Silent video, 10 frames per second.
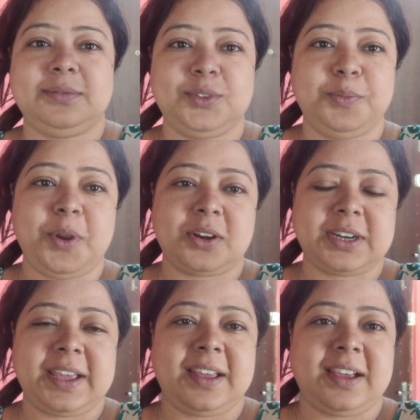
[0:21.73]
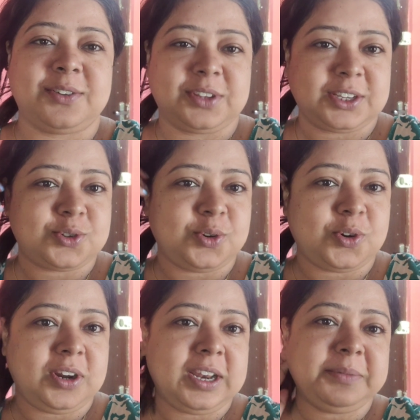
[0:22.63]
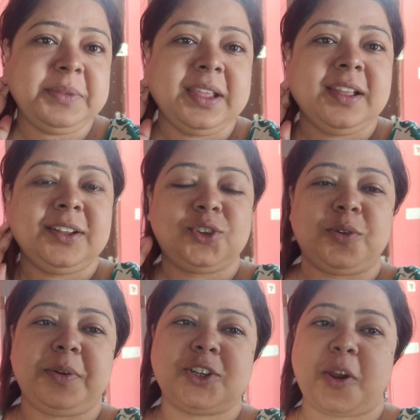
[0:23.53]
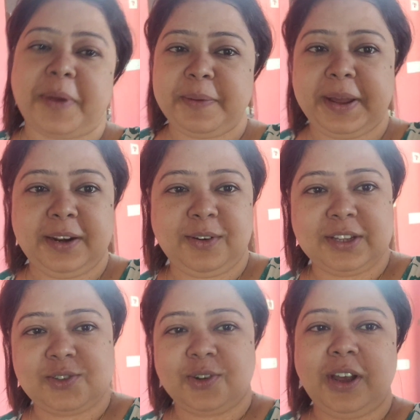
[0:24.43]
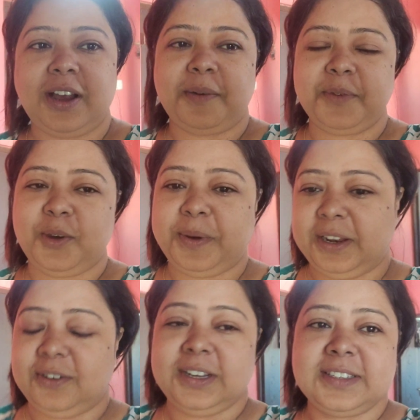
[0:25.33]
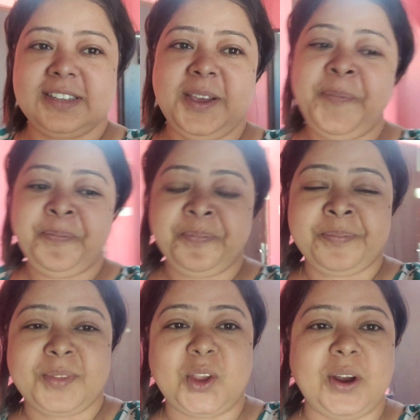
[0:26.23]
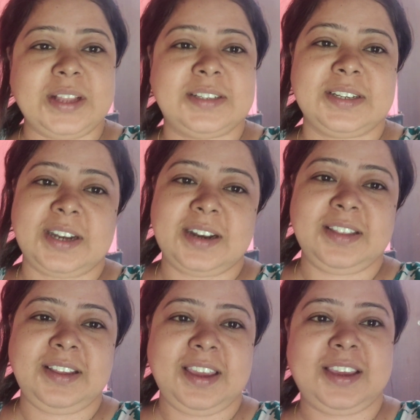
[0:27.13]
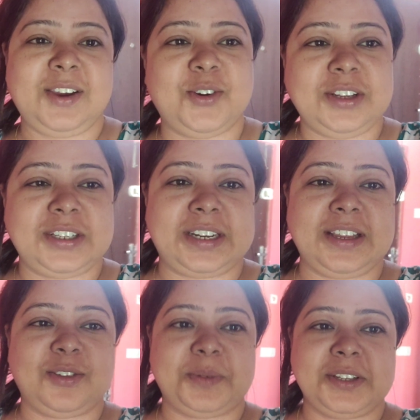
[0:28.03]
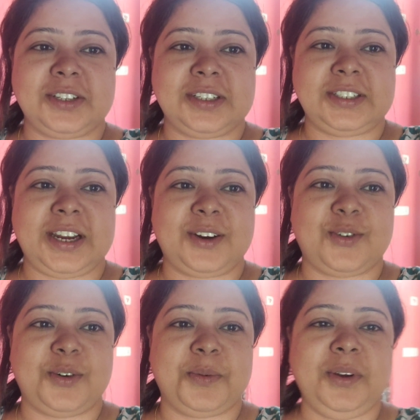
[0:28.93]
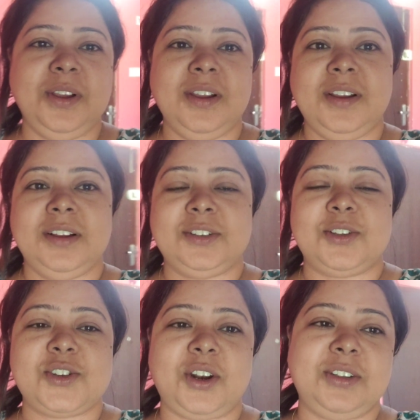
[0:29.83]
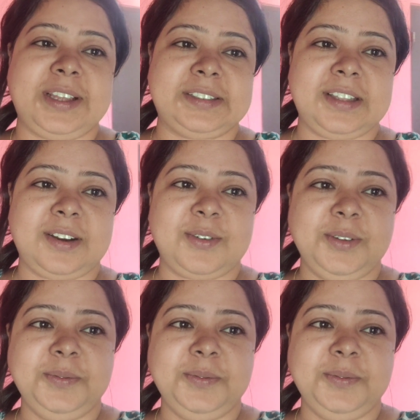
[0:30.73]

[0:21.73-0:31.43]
তো ব্লগটা এখন থেকে শুরু করলাম তোমরা সবাই ভালো আছো আমিও ভালো আছি তো আজকে সারাদিন কী কী করি সেটাই তোমাদের সাথে শেয়ার করবো তো চলো দেখতে থাকো